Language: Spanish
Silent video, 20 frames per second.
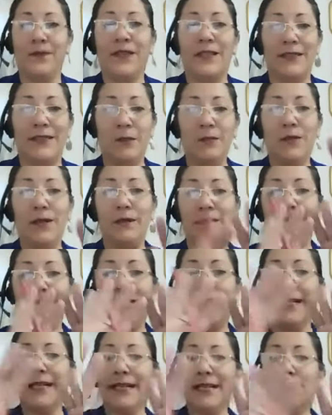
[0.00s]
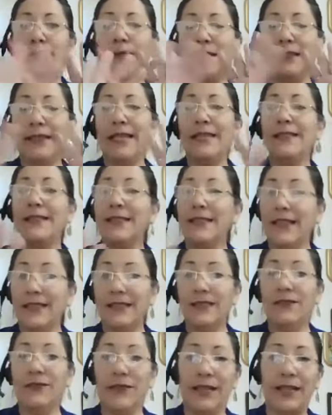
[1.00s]
simplemente respetas
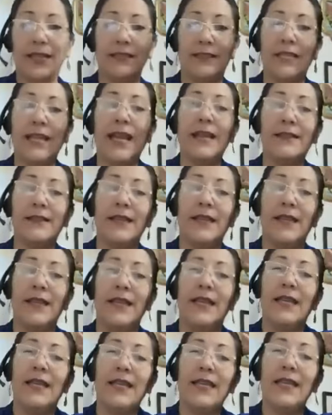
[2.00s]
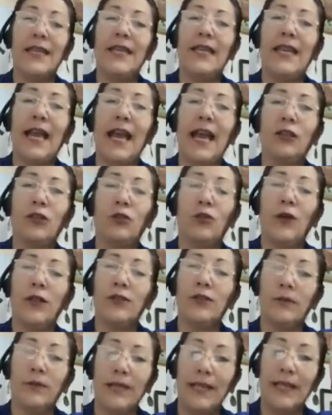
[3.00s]
esas diferencias y
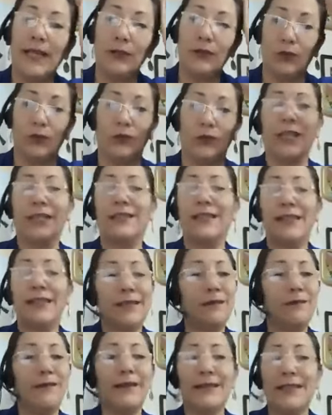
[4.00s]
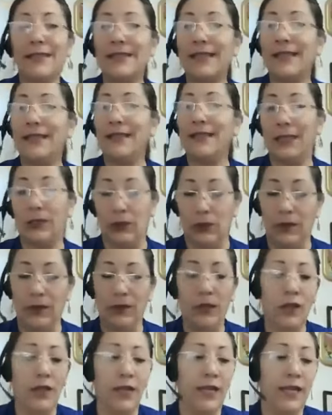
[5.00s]
actúas sobre las tuyas. Y así vas ascendiendo.
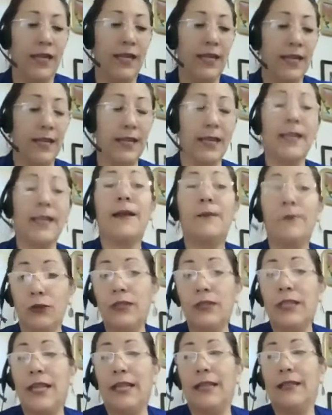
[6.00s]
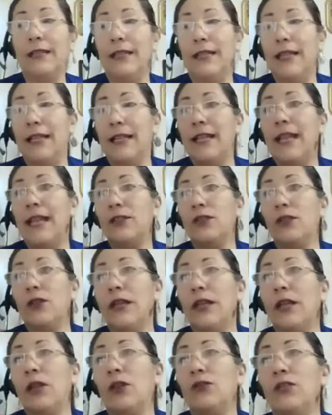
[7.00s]
Digamos, en
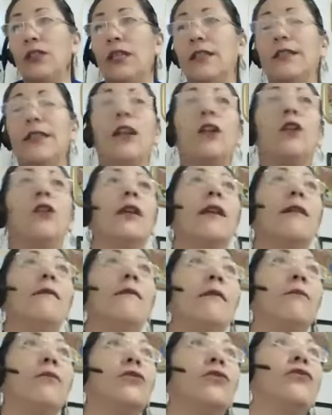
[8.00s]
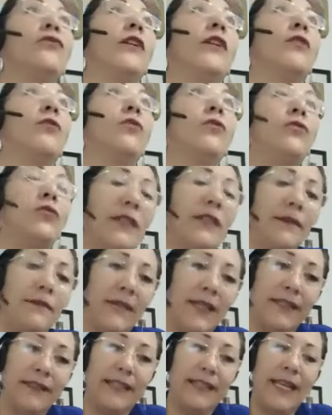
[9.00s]
liderazgo de conciencia lo que vimos fue
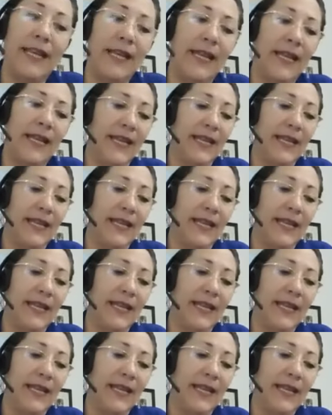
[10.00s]
justamente